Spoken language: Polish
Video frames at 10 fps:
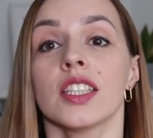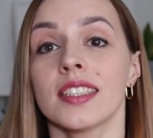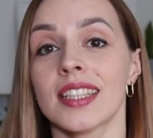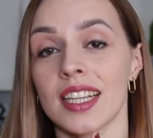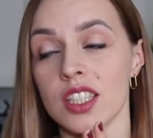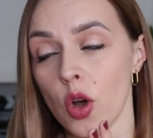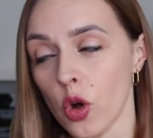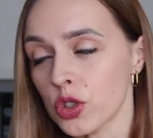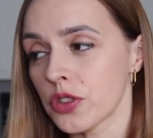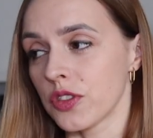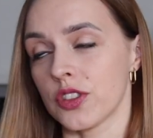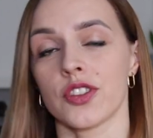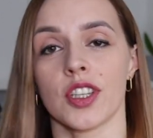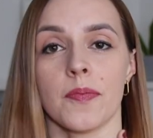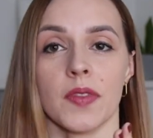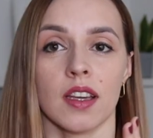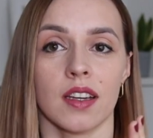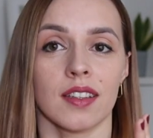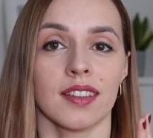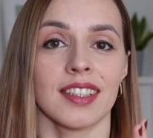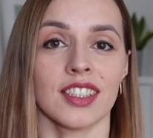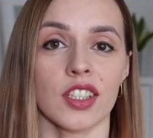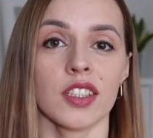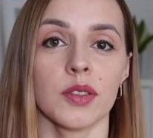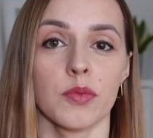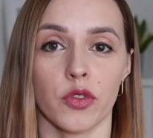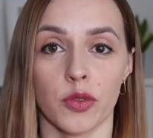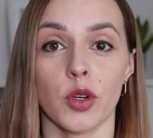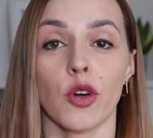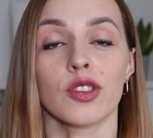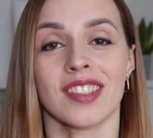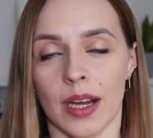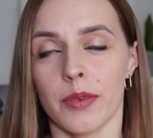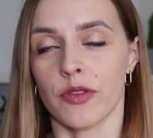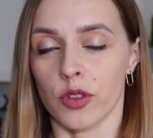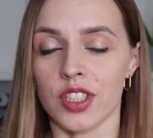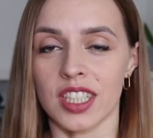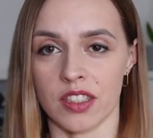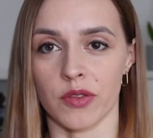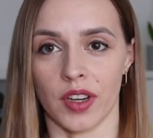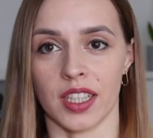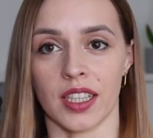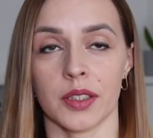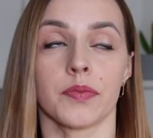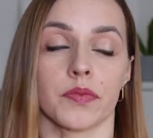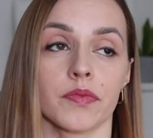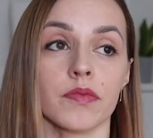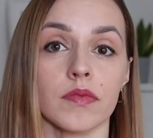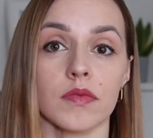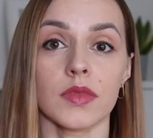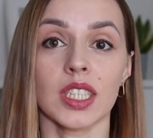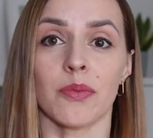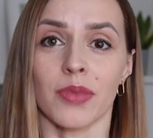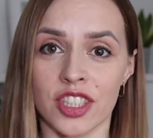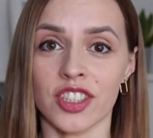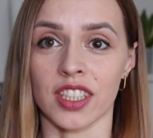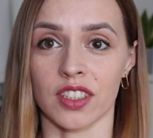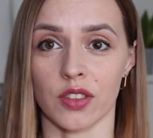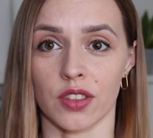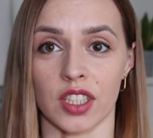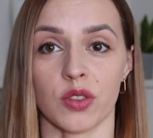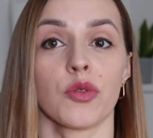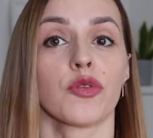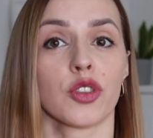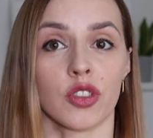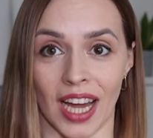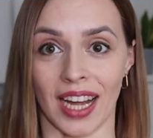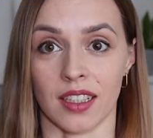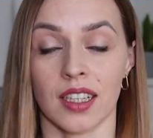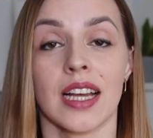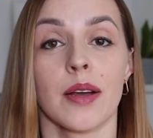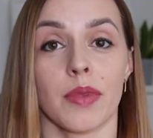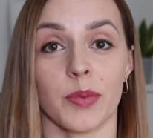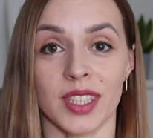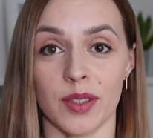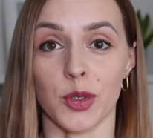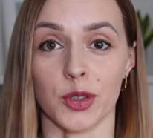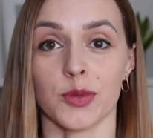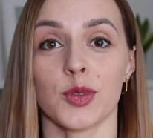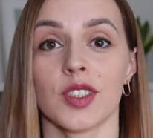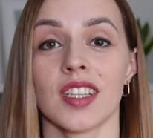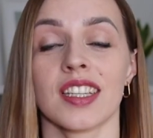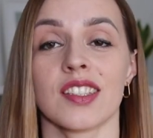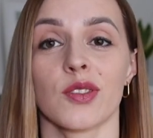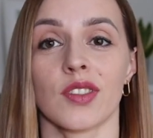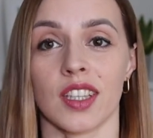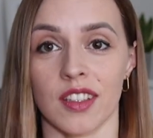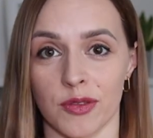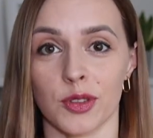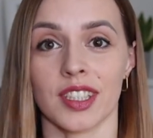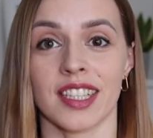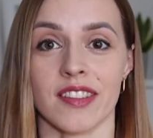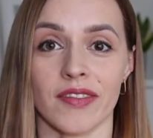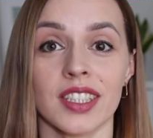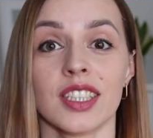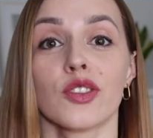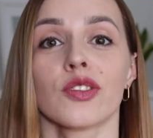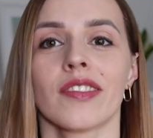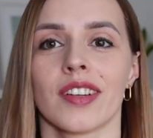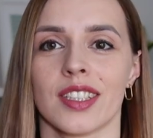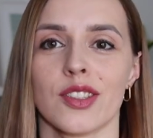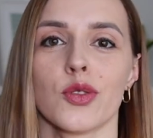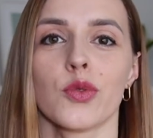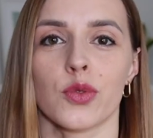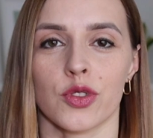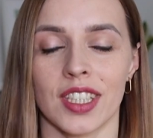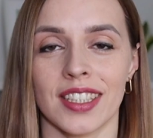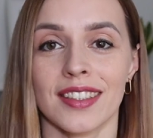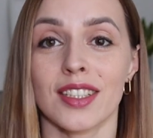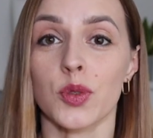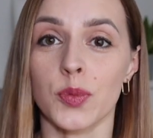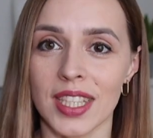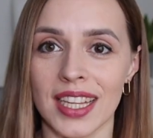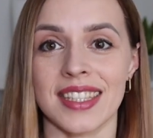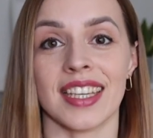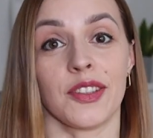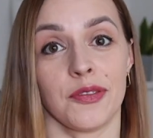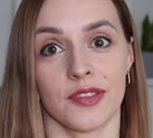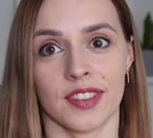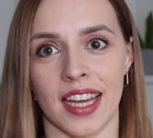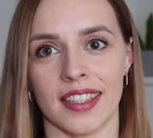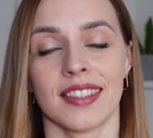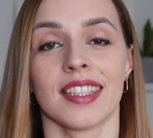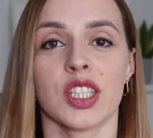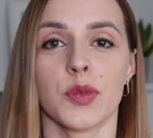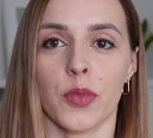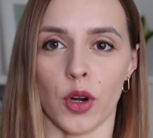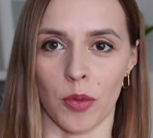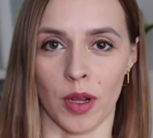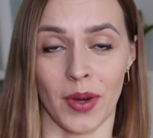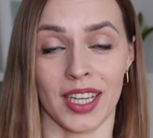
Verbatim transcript: I teraz oczywiście E, jeżeli mówimy o samej wodzie gazowanej, bez żadnych dodatków, to tak. Pamiętajmy o tym, że nieraz do takiej wody gazowanej dodawane są różne inne substancje i wtedy jest problem.